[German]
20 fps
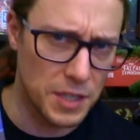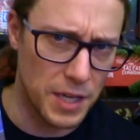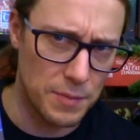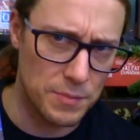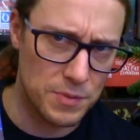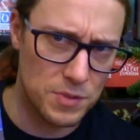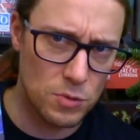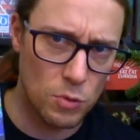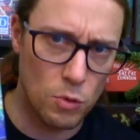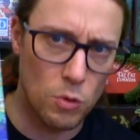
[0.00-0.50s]

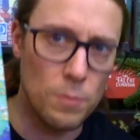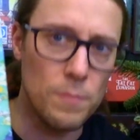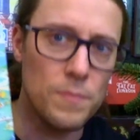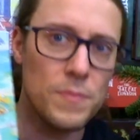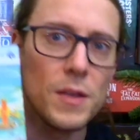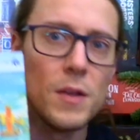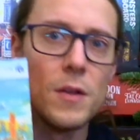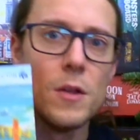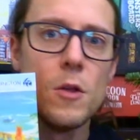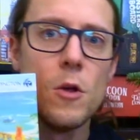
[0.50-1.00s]
Games, so rum.
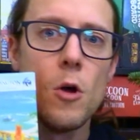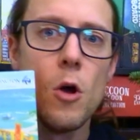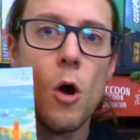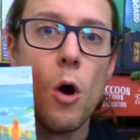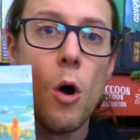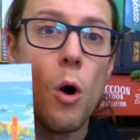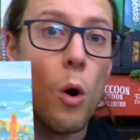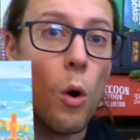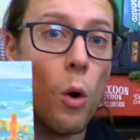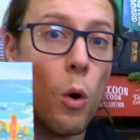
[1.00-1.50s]

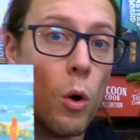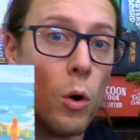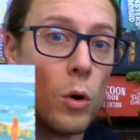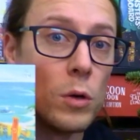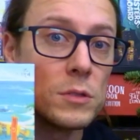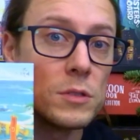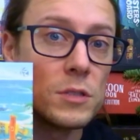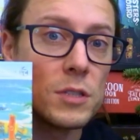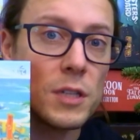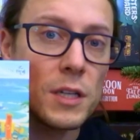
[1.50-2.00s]

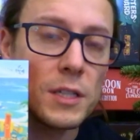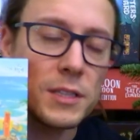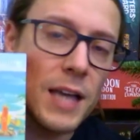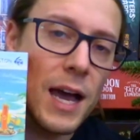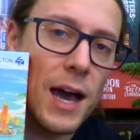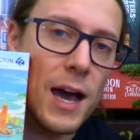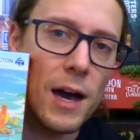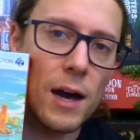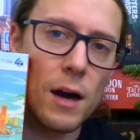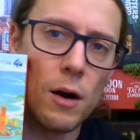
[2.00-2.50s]
Und äh,
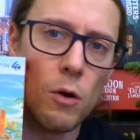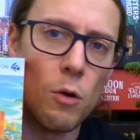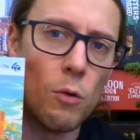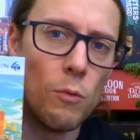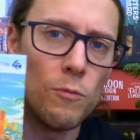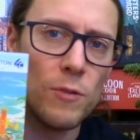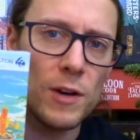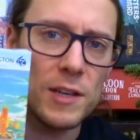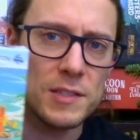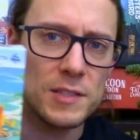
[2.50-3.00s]
ja,
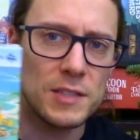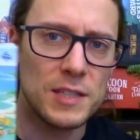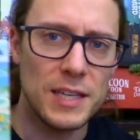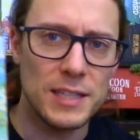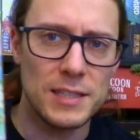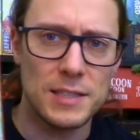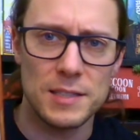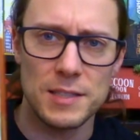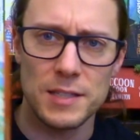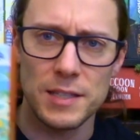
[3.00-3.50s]
um was
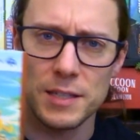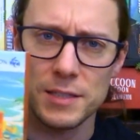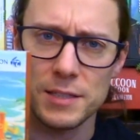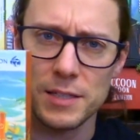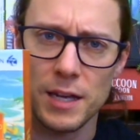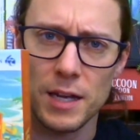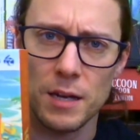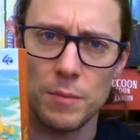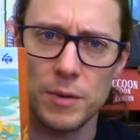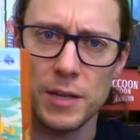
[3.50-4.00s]
geht es hier in
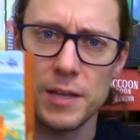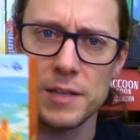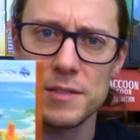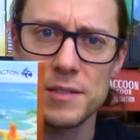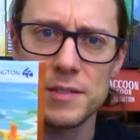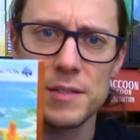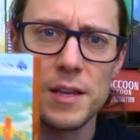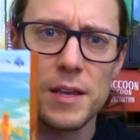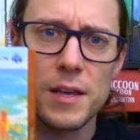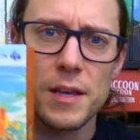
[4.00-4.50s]
Tidal
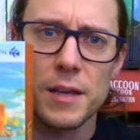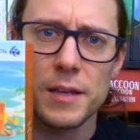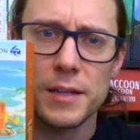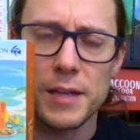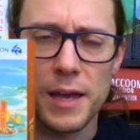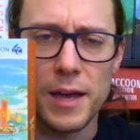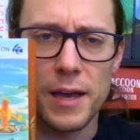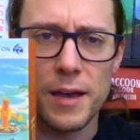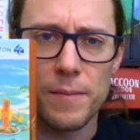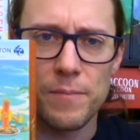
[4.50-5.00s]
Blades?
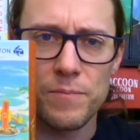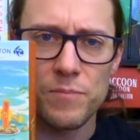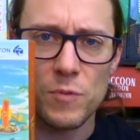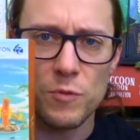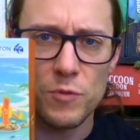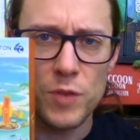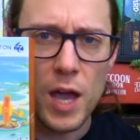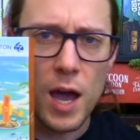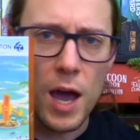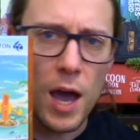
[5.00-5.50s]

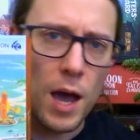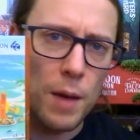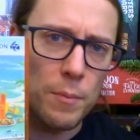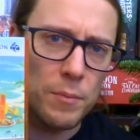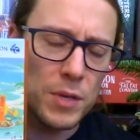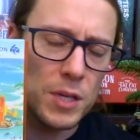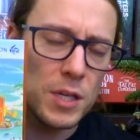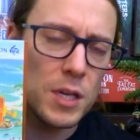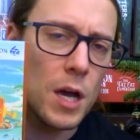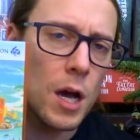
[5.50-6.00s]
Ähm, wir haben
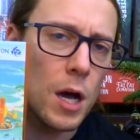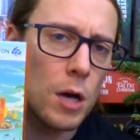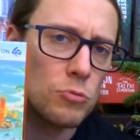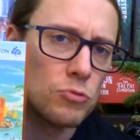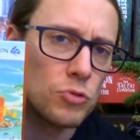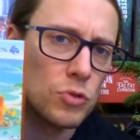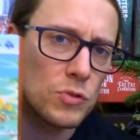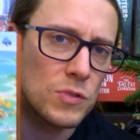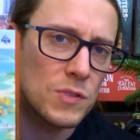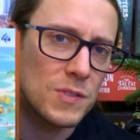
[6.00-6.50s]
hier
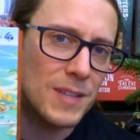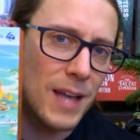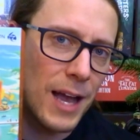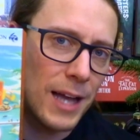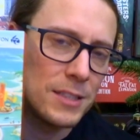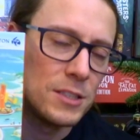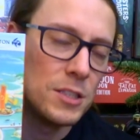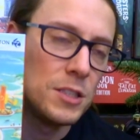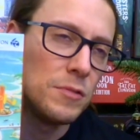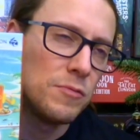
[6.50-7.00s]

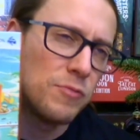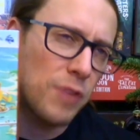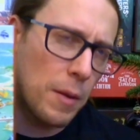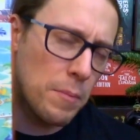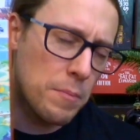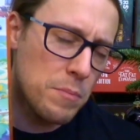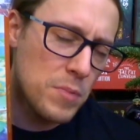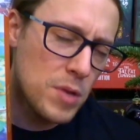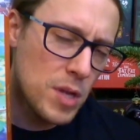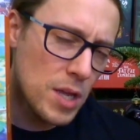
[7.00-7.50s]
sozusagen die
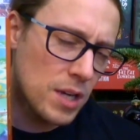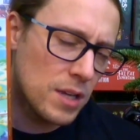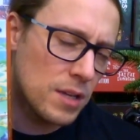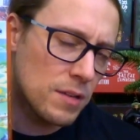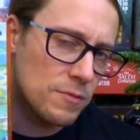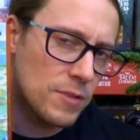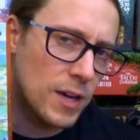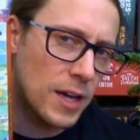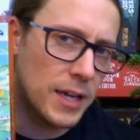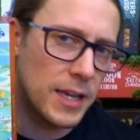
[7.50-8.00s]

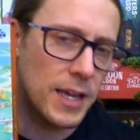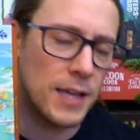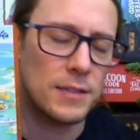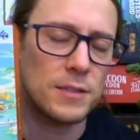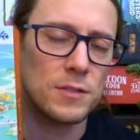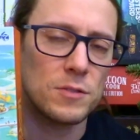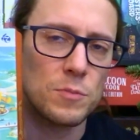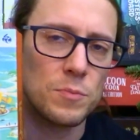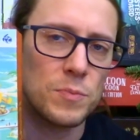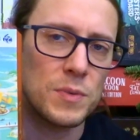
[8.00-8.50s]

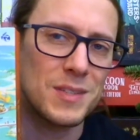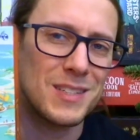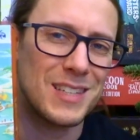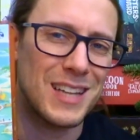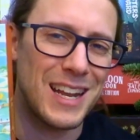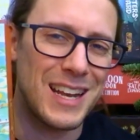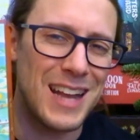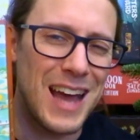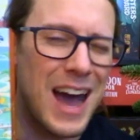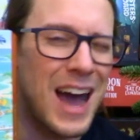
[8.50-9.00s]
Familienvariante, so ein bisschen
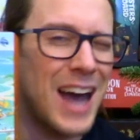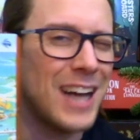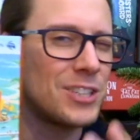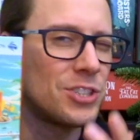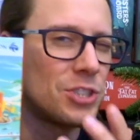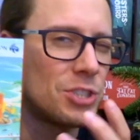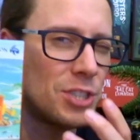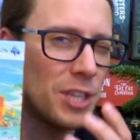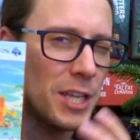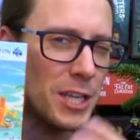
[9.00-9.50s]
eine Art
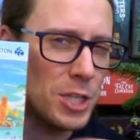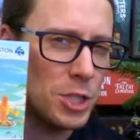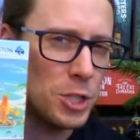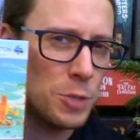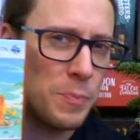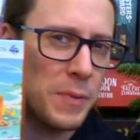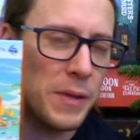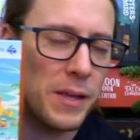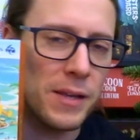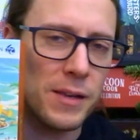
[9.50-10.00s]

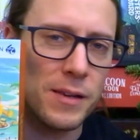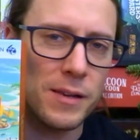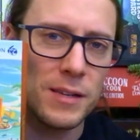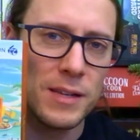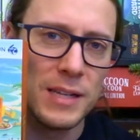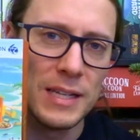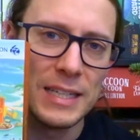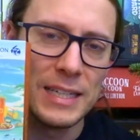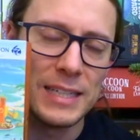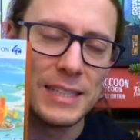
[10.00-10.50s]
Stichspiel,
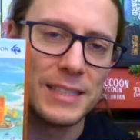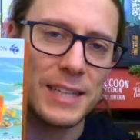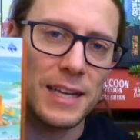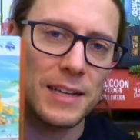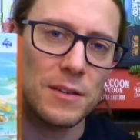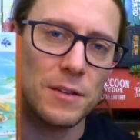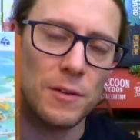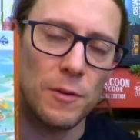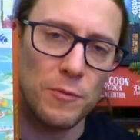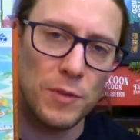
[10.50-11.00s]

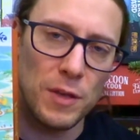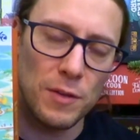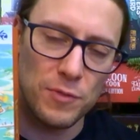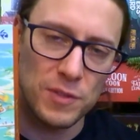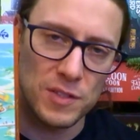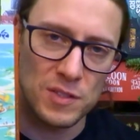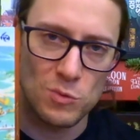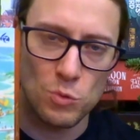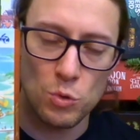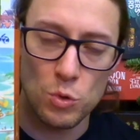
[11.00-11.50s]
denn äh, wir
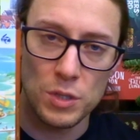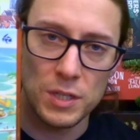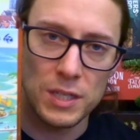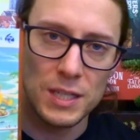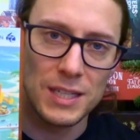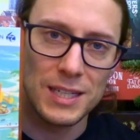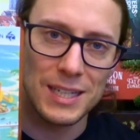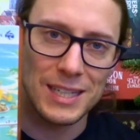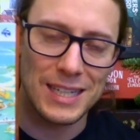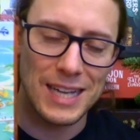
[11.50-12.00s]
versuchen
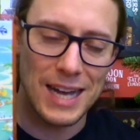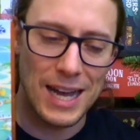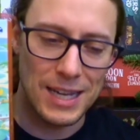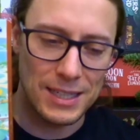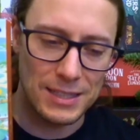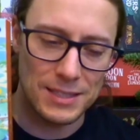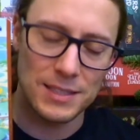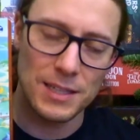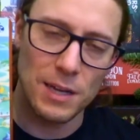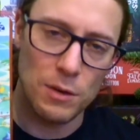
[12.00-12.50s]
hier
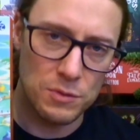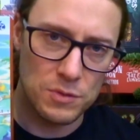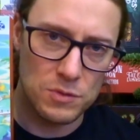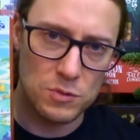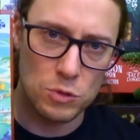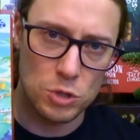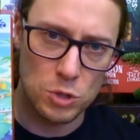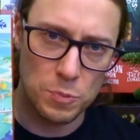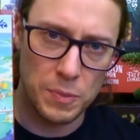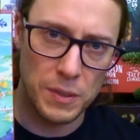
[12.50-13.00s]
Karten
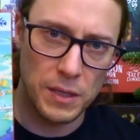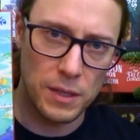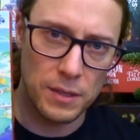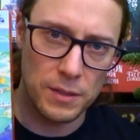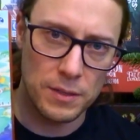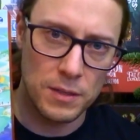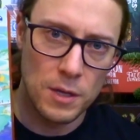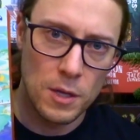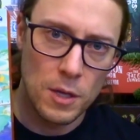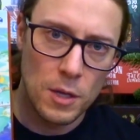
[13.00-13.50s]

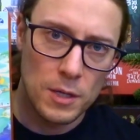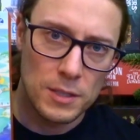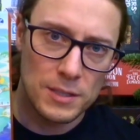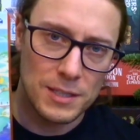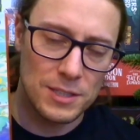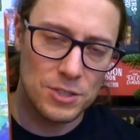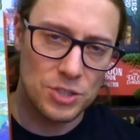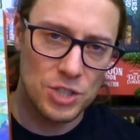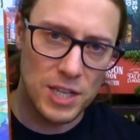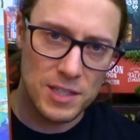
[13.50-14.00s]
auszuspielen,
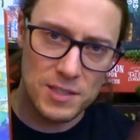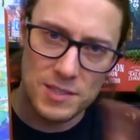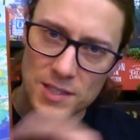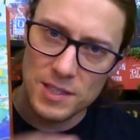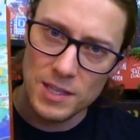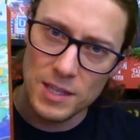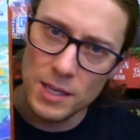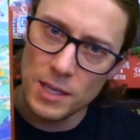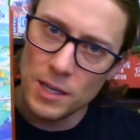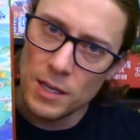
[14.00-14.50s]
den
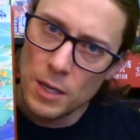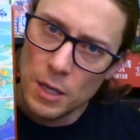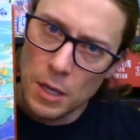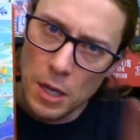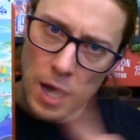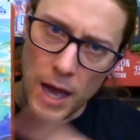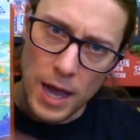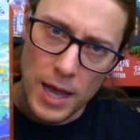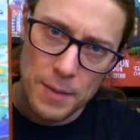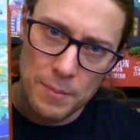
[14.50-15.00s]
Jetski
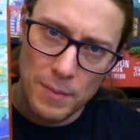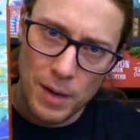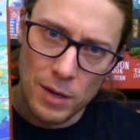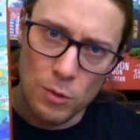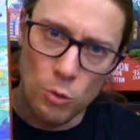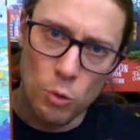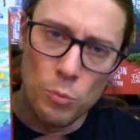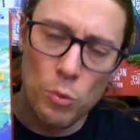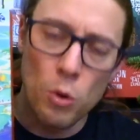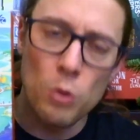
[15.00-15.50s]
einmal
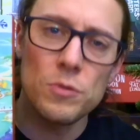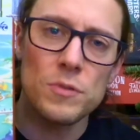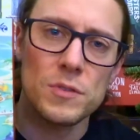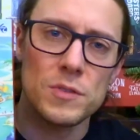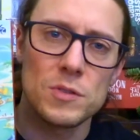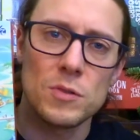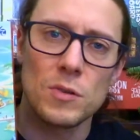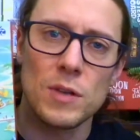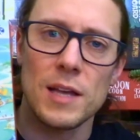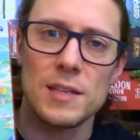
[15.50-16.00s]
umrunden
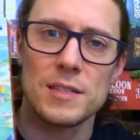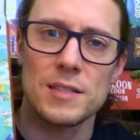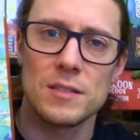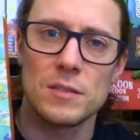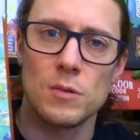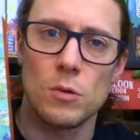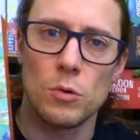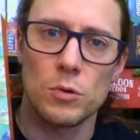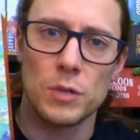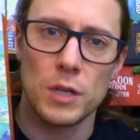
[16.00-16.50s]
zu
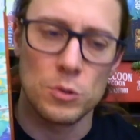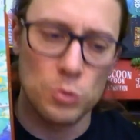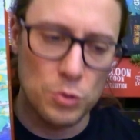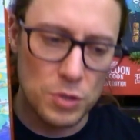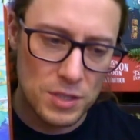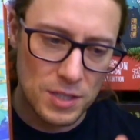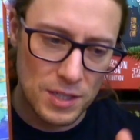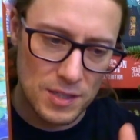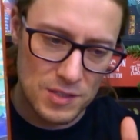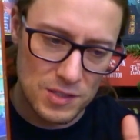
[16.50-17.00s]
lassen oder
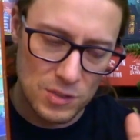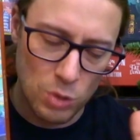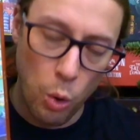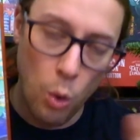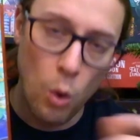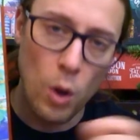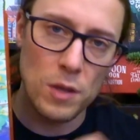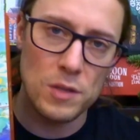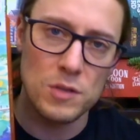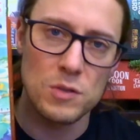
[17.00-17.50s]
durch das
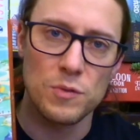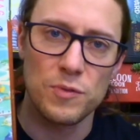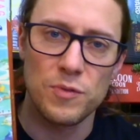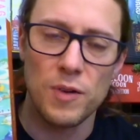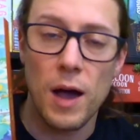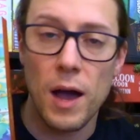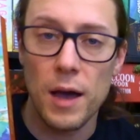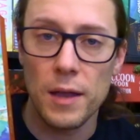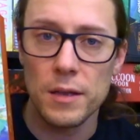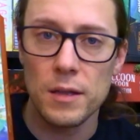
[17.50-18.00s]
Tor zu
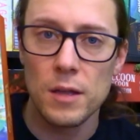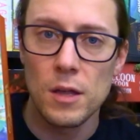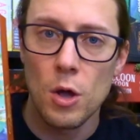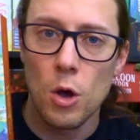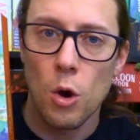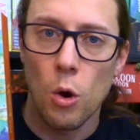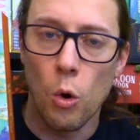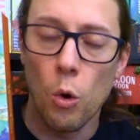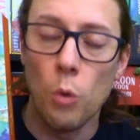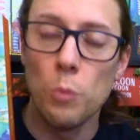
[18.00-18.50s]
fahren,
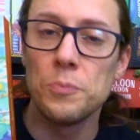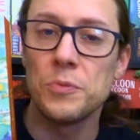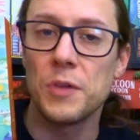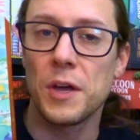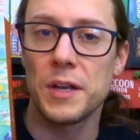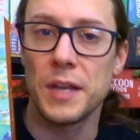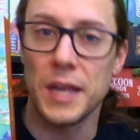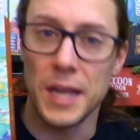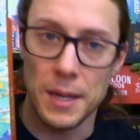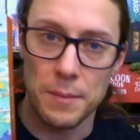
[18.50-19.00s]
um
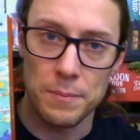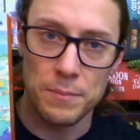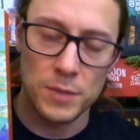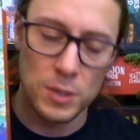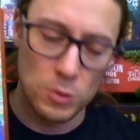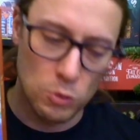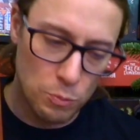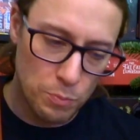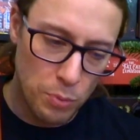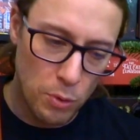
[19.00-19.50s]
dann eben
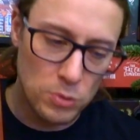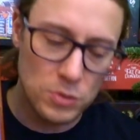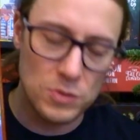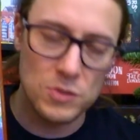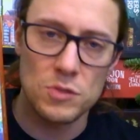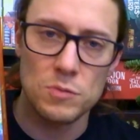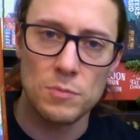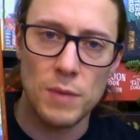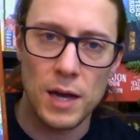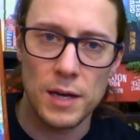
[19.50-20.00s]
genug Punkte
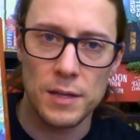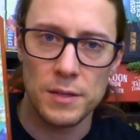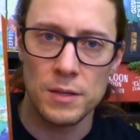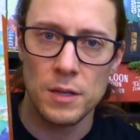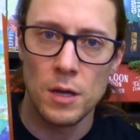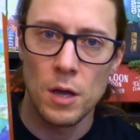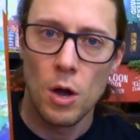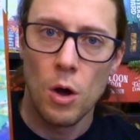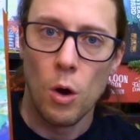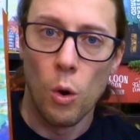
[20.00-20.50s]
zu machen,
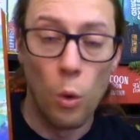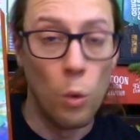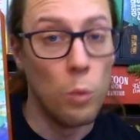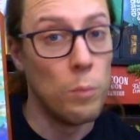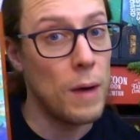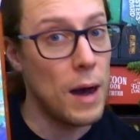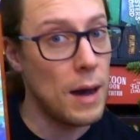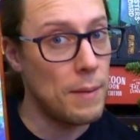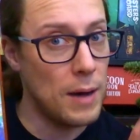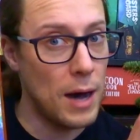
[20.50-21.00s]

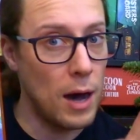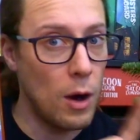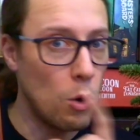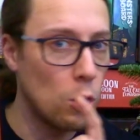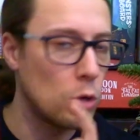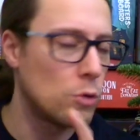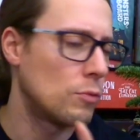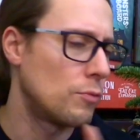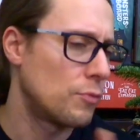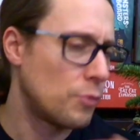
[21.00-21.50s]
um aber
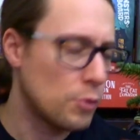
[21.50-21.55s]
auch